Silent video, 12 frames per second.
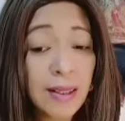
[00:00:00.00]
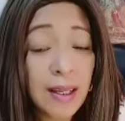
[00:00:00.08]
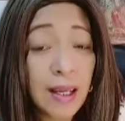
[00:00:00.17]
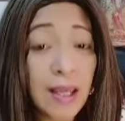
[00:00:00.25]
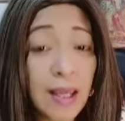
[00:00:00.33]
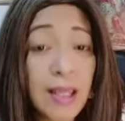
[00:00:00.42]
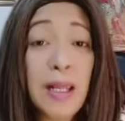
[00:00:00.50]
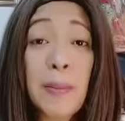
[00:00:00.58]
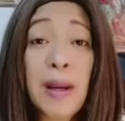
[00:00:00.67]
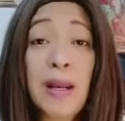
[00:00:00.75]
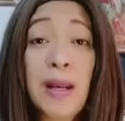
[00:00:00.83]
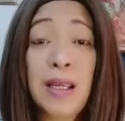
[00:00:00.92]
ay
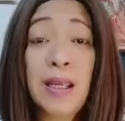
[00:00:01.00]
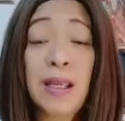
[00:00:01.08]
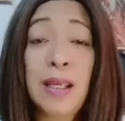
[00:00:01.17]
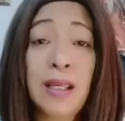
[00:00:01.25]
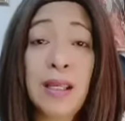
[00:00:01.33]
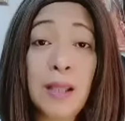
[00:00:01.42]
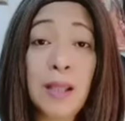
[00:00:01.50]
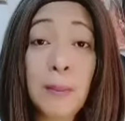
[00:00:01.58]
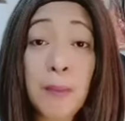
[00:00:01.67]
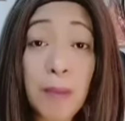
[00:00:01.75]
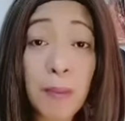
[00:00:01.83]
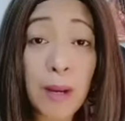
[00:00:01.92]
napakalaki ng
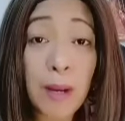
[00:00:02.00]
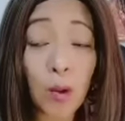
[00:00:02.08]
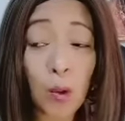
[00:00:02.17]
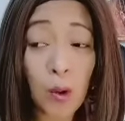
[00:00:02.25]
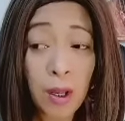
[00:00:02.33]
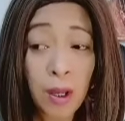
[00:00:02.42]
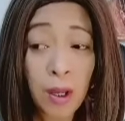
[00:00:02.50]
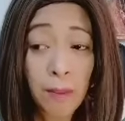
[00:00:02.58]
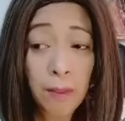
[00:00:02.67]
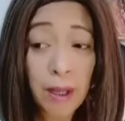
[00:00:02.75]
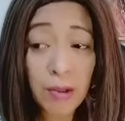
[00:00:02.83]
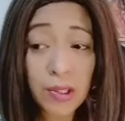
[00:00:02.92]
pagbabago.
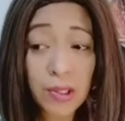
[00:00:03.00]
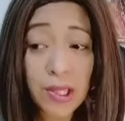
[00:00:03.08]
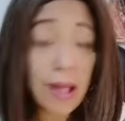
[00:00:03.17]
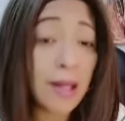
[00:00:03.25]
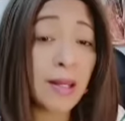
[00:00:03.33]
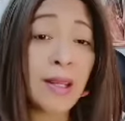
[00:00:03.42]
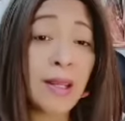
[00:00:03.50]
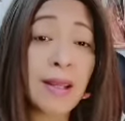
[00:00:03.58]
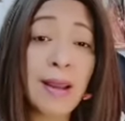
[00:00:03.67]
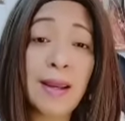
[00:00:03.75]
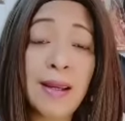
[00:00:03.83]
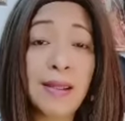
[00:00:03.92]
Merong sign na
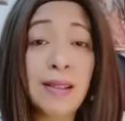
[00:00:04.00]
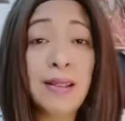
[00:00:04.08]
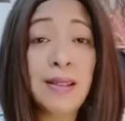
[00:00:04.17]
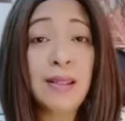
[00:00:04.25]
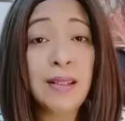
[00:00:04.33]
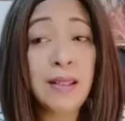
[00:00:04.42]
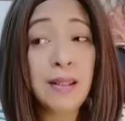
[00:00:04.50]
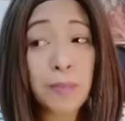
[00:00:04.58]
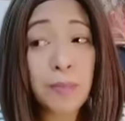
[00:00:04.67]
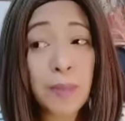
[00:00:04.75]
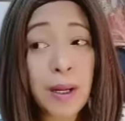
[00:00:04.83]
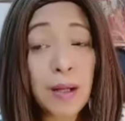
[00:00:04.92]
ika nga ay eh,
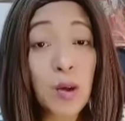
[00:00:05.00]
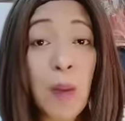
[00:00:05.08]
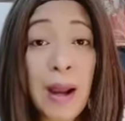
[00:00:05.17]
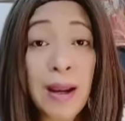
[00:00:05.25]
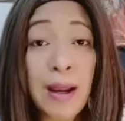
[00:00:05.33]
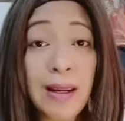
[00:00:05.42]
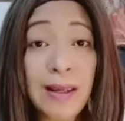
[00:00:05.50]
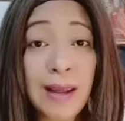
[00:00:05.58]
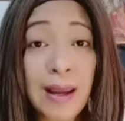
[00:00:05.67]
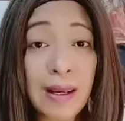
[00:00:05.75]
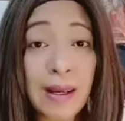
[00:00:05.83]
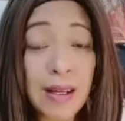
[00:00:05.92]
parang gumagaling
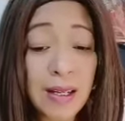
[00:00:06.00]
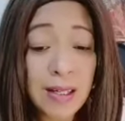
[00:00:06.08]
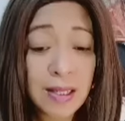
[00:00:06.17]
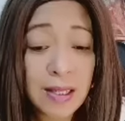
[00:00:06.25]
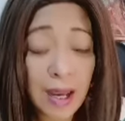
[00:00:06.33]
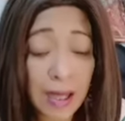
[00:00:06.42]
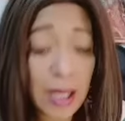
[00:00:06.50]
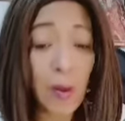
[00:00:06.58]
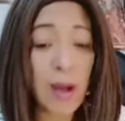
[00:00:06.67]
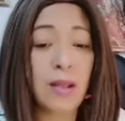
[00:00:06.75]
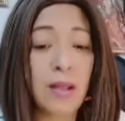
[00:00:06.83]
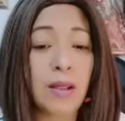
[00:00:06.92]
na.
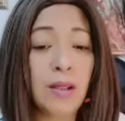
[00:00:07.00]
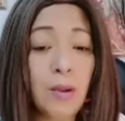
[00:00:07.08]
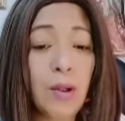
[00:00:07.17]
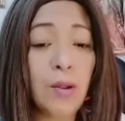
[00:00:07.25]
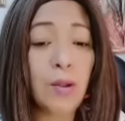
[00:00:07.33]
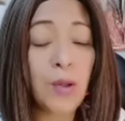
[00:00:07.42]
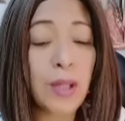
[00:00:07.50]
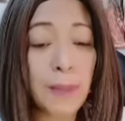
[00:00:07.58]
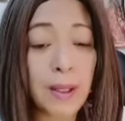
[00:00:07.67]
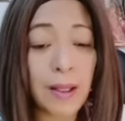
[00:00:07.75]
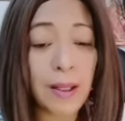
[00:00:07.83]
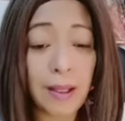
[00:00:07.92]
Harinawa, tuloy-tuloy
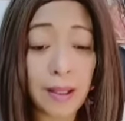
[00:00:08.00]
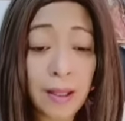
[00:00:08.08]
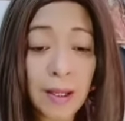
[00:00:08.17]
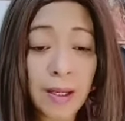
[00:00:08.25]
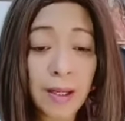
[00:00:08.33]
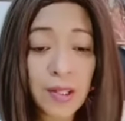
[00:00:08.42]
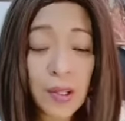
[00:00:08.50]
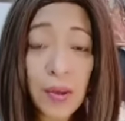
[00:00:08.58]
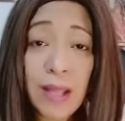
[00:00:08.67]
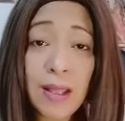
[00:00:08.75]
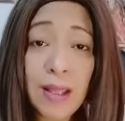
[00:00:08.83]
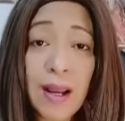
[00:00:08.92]
ang pagaling. So
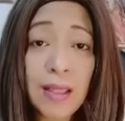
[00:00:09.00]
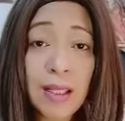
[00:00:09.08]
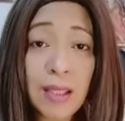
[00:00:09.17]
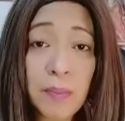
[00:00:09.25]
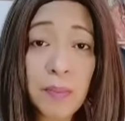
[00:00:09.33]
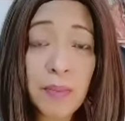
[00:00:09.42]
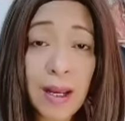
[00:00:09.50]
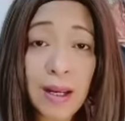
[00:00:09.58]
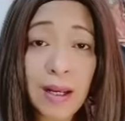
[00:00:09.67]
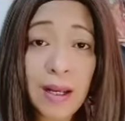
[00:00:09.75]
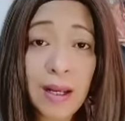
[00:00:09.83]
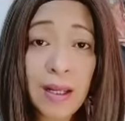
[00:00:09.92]
yun at ang ating thumbnail.